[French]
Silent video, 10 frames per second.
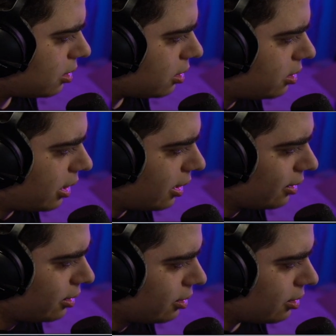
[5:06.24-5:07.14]

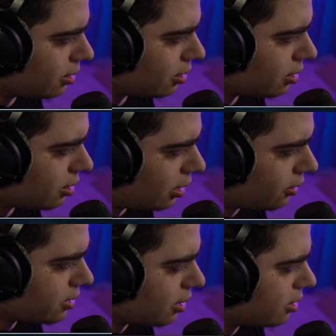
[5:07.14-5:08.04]
Dingue. Ah
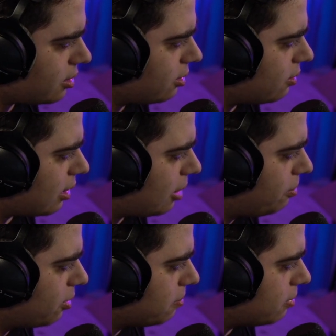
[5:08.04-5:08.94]
non, c'est un single,
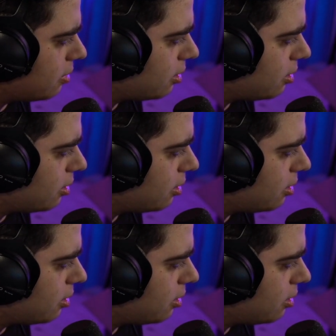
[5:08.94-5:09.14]
album.